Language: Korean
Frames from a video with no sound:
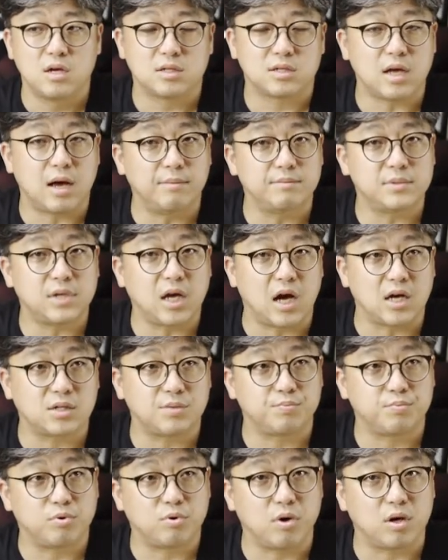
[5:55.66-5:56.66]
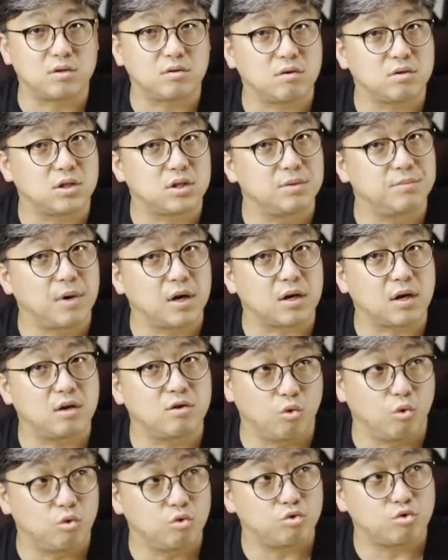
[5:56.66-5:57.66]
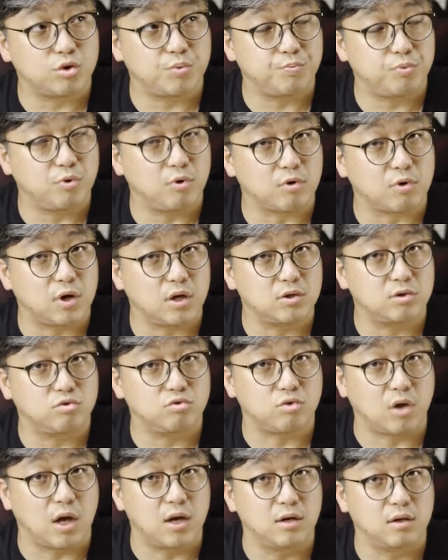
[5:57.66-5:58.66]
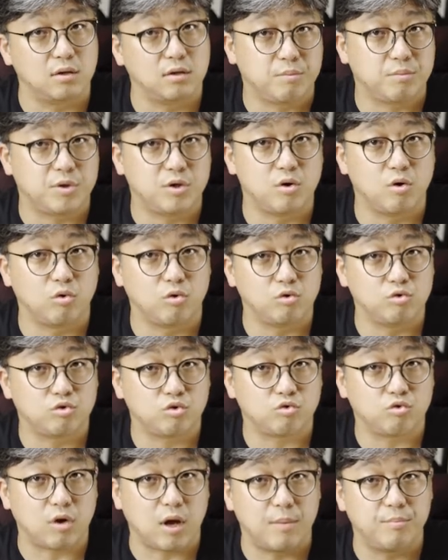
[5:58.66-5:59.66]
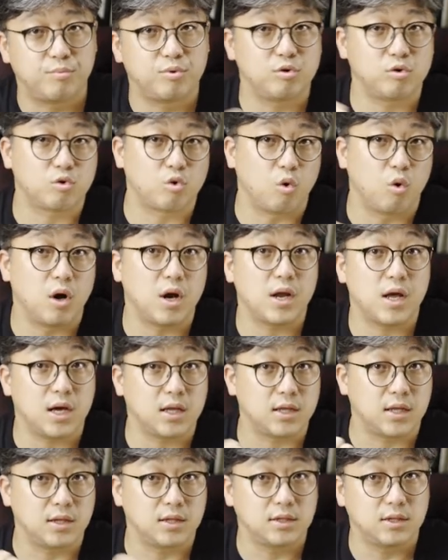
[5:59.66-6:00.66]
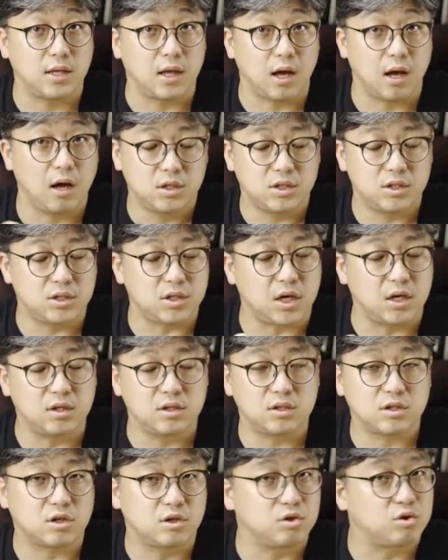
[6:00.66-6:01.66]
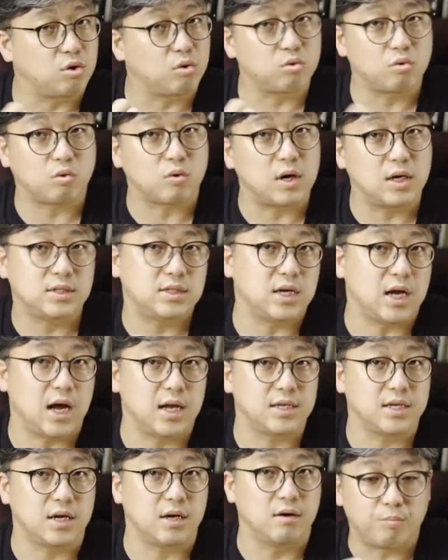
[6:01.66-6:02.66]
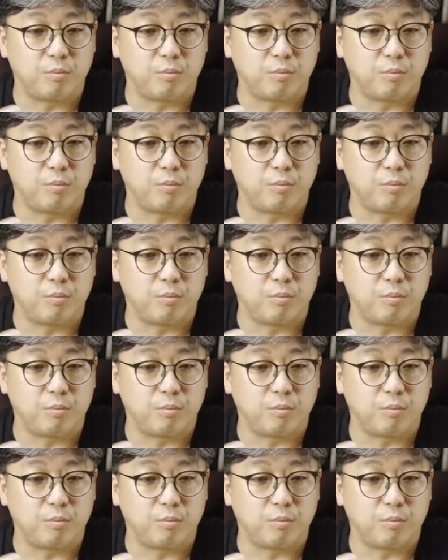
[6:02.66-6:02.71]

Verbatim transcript: 3, 40%에서 심하게는 5, 60%까지도 되는 비용을 주고 램프를 교환해야 됐는데 이제는 그 정도까지는 아니에요 아요